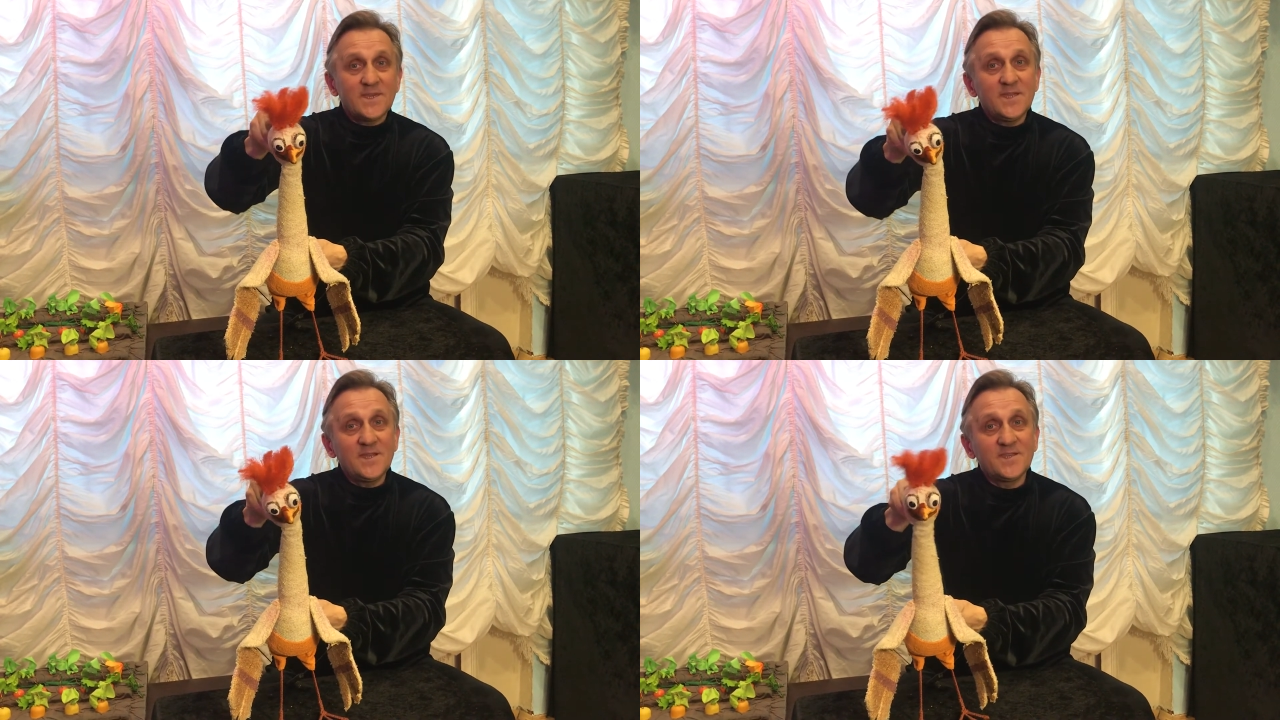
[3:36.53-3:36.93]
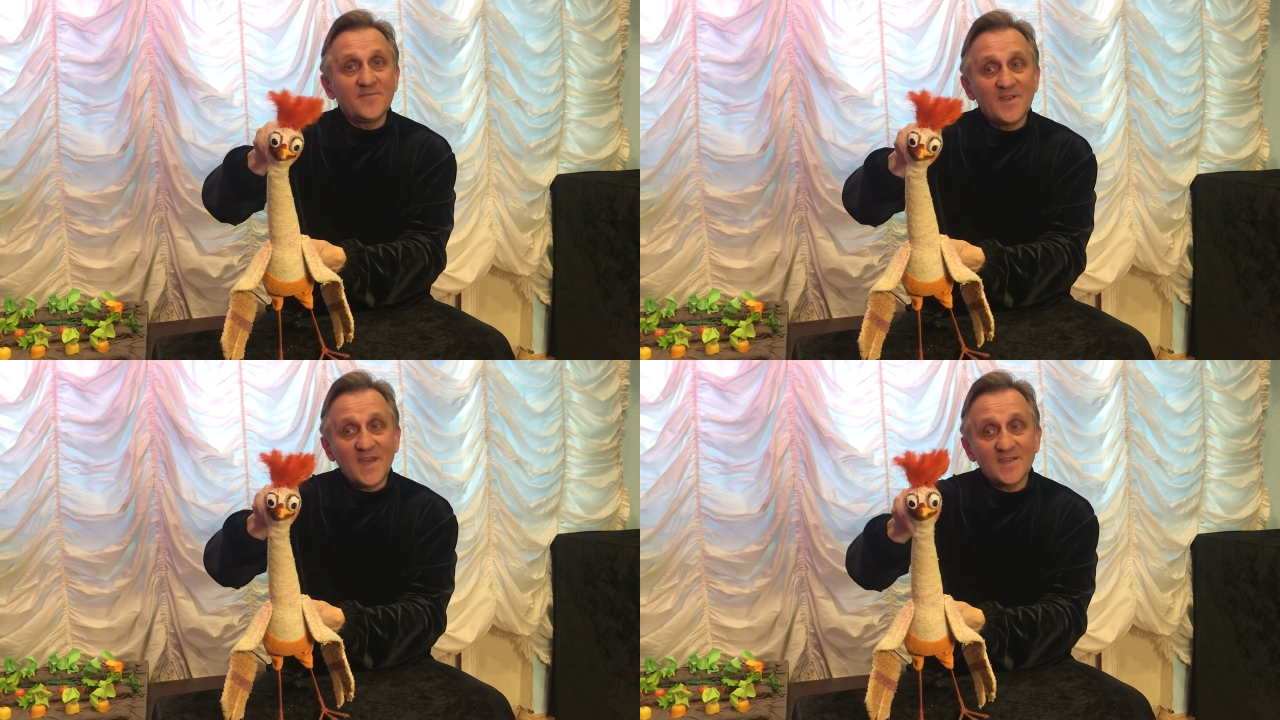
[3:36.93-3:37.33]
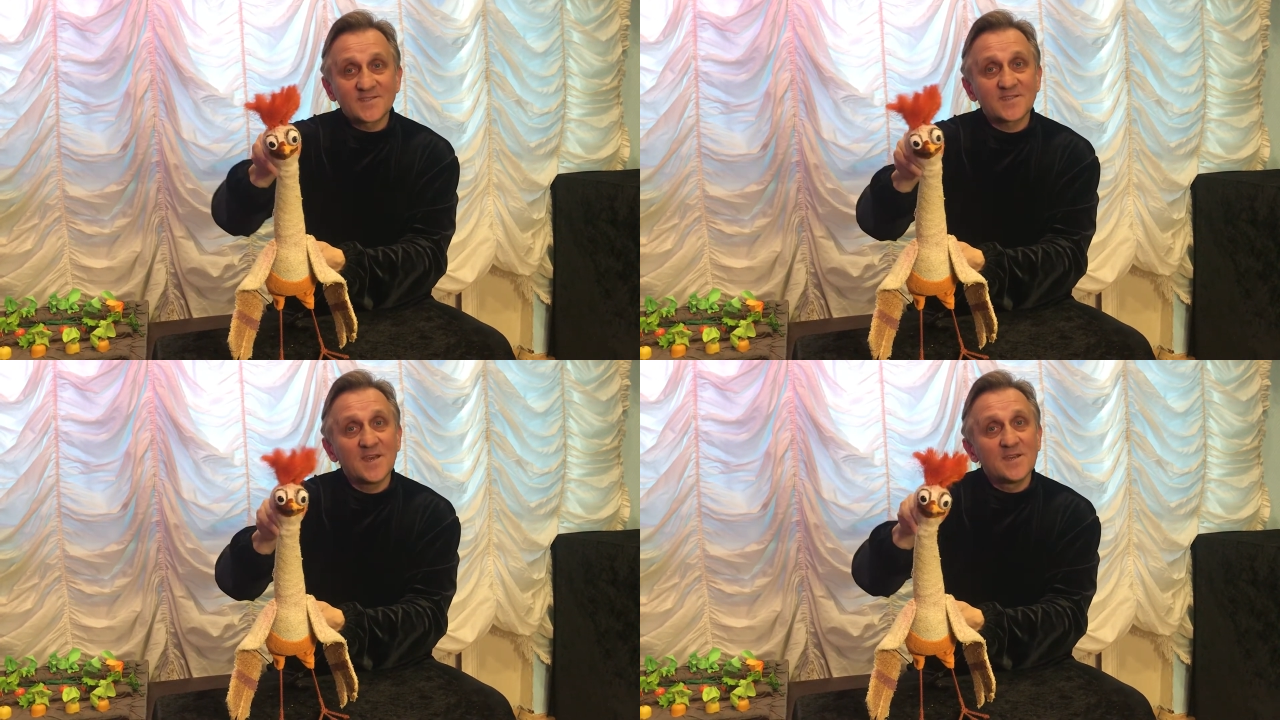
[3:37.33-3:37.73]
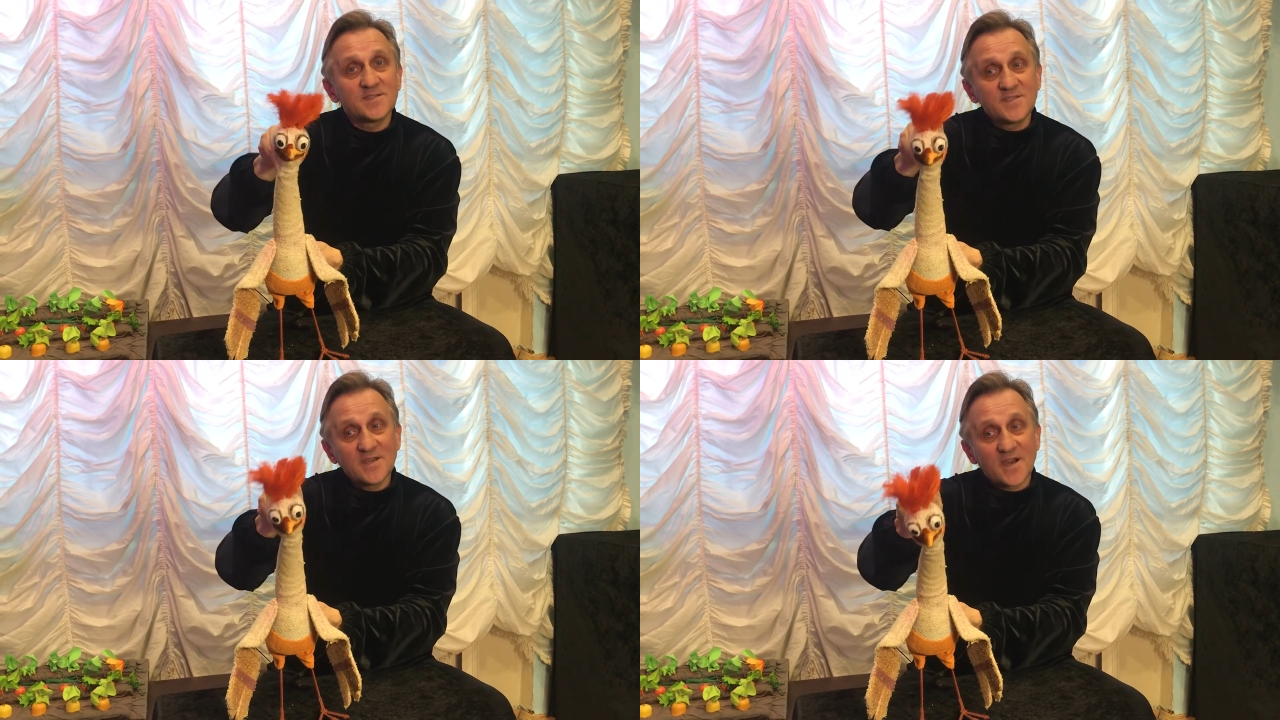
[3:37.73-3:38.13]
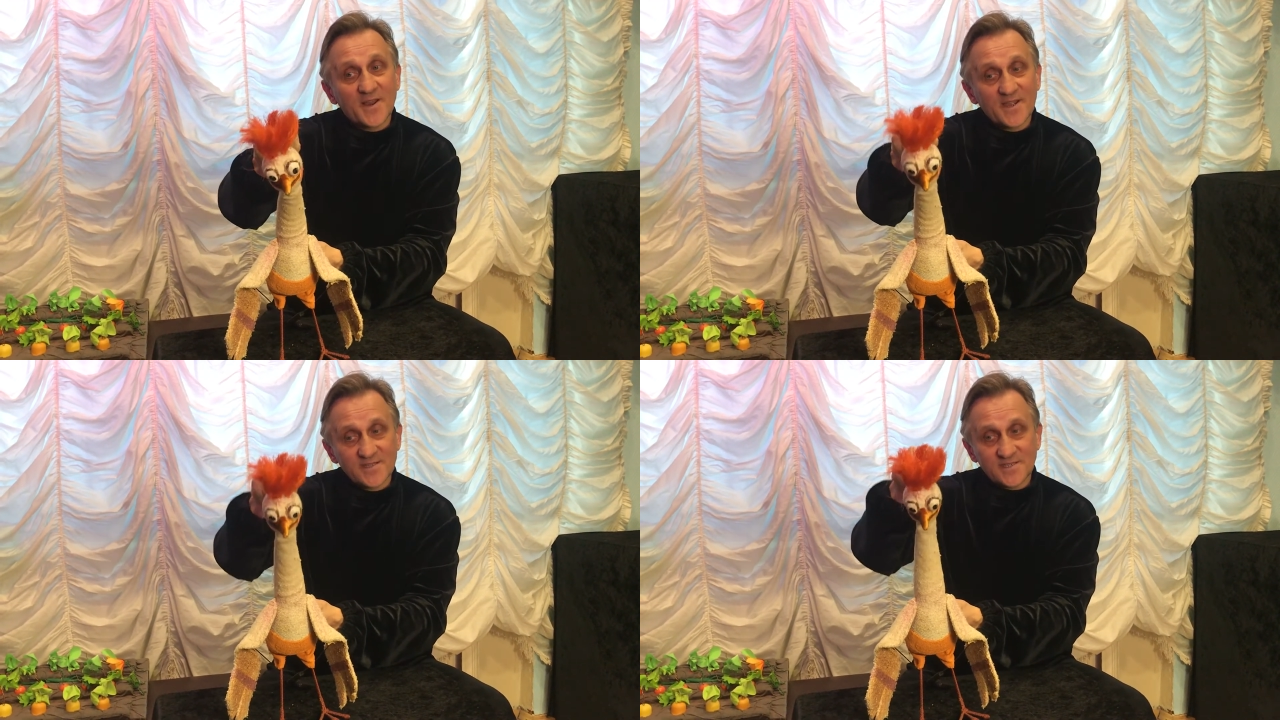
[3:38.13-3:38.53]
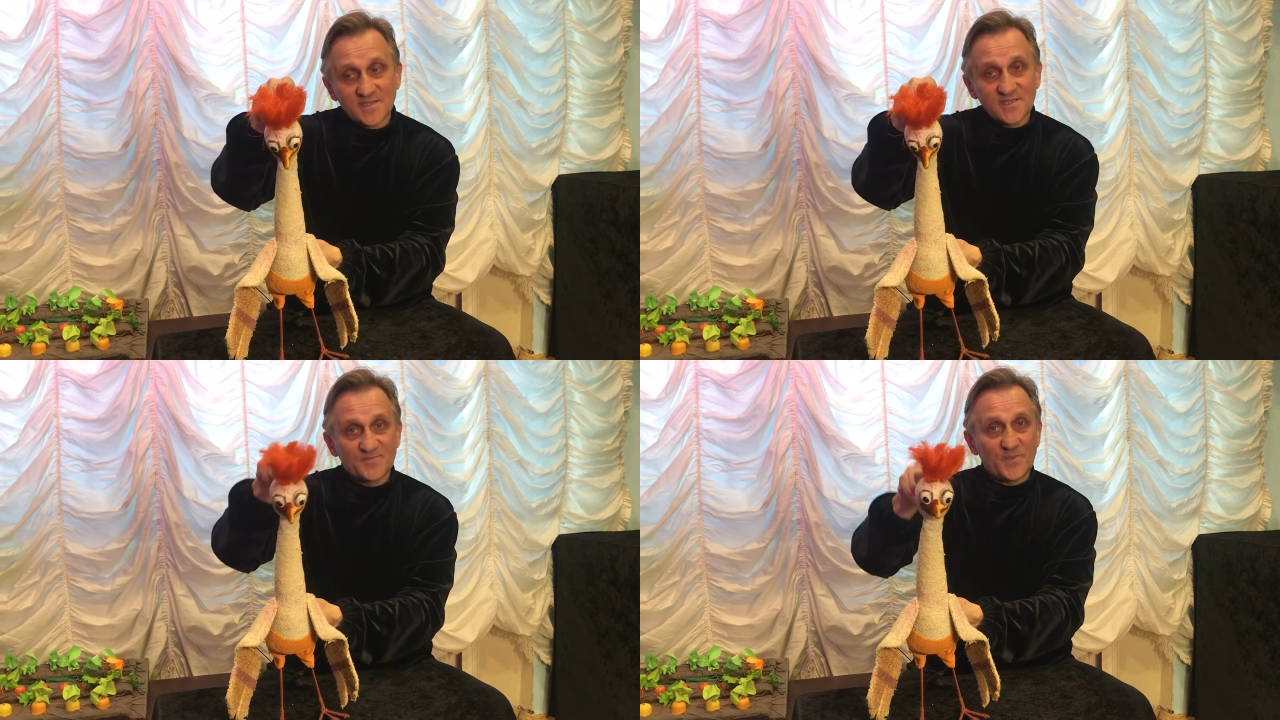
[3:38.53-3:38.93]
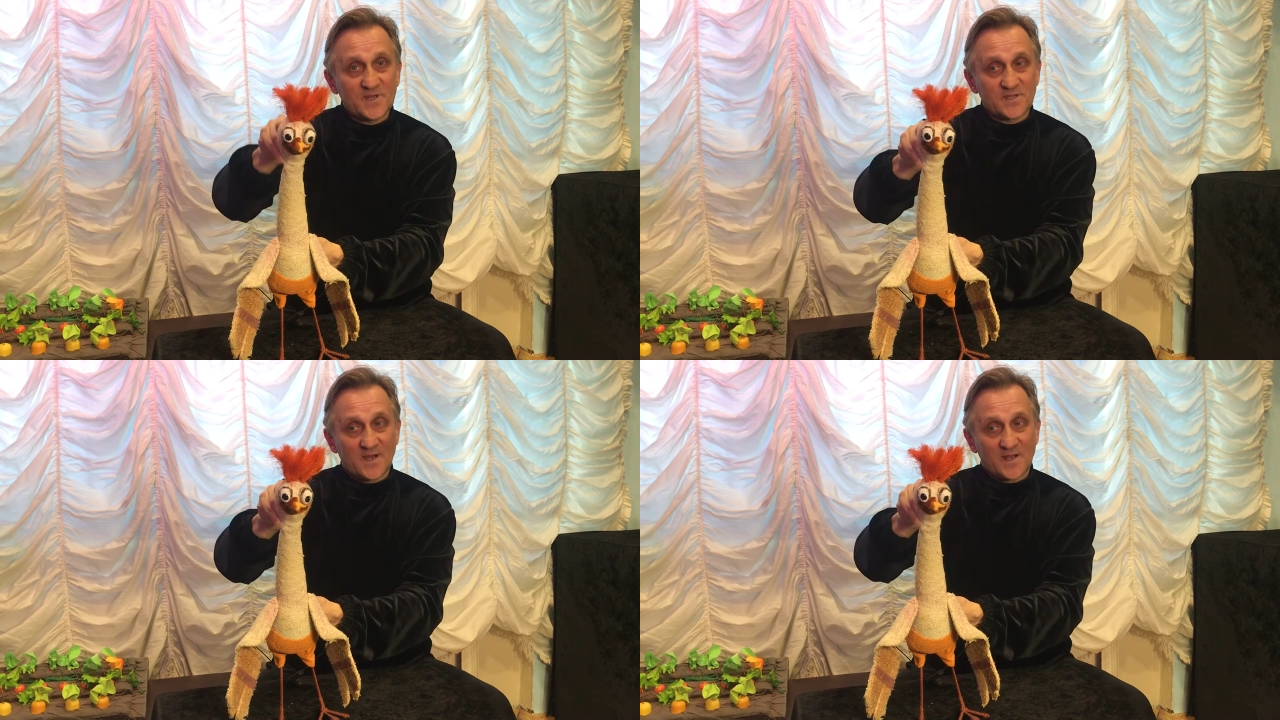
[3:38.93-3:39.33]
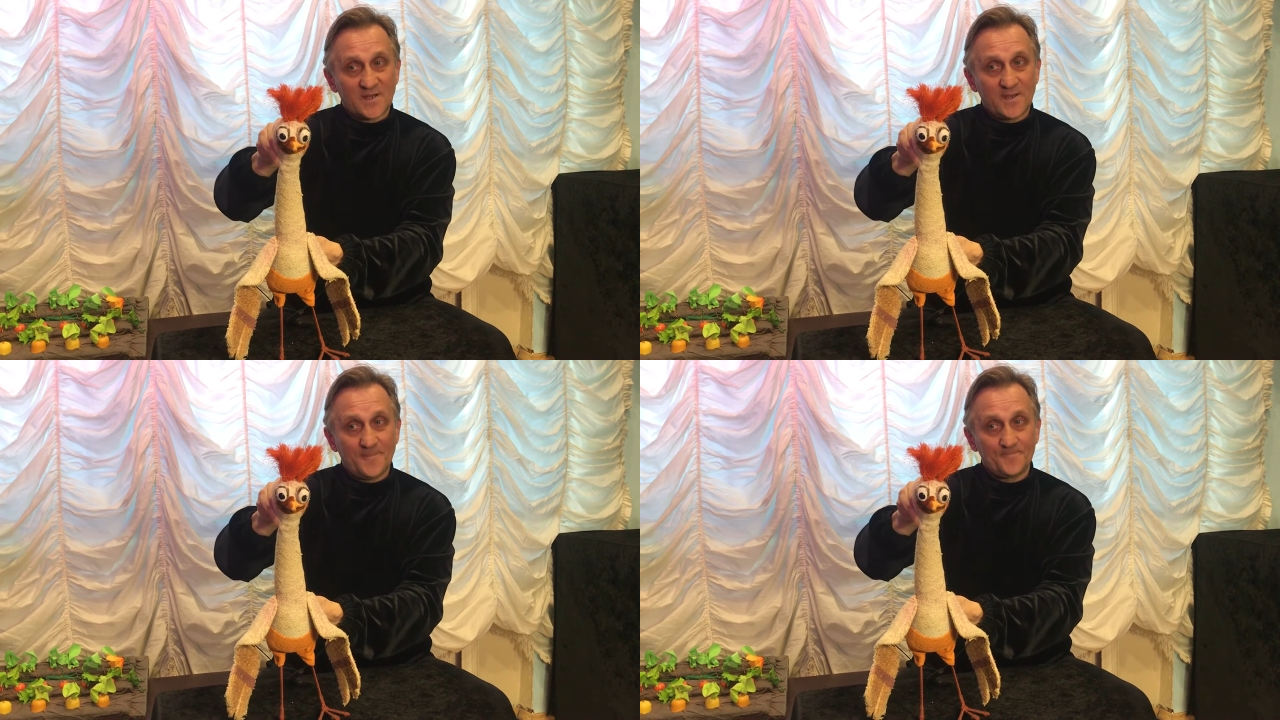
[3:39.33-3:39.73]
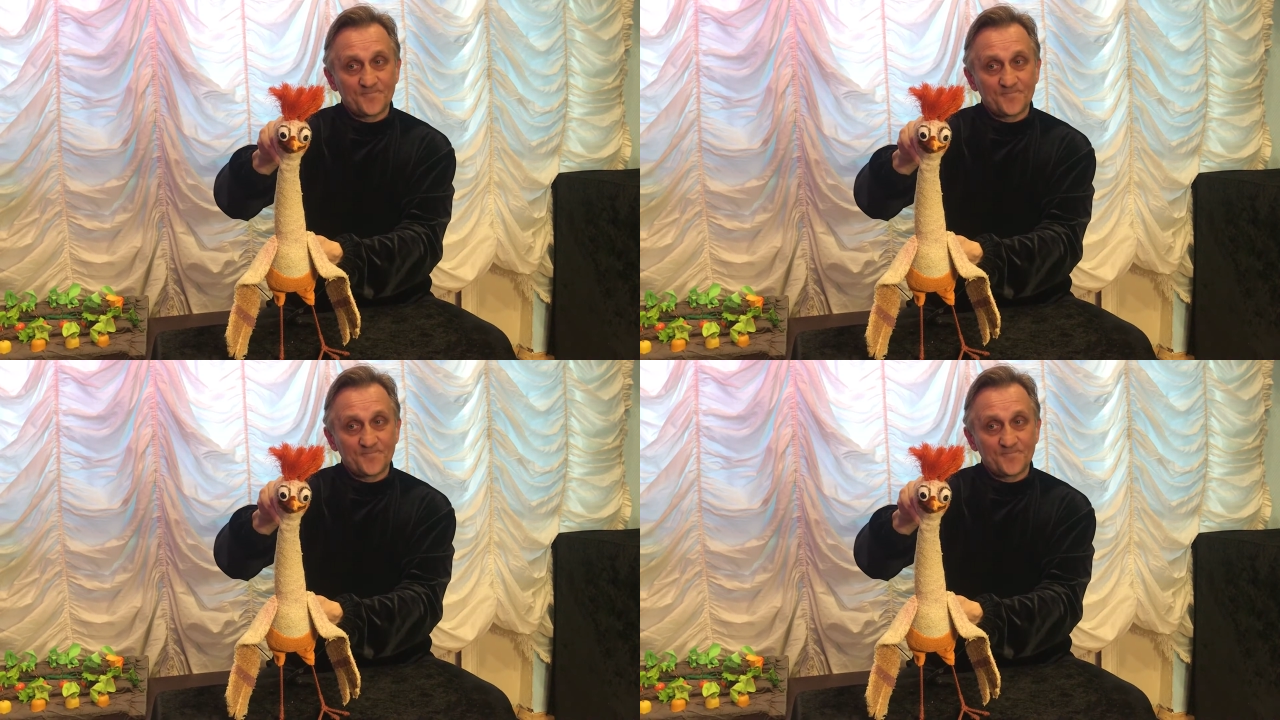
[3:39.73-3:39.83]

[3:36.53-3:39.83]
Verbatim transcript: или является декорацией спектакля.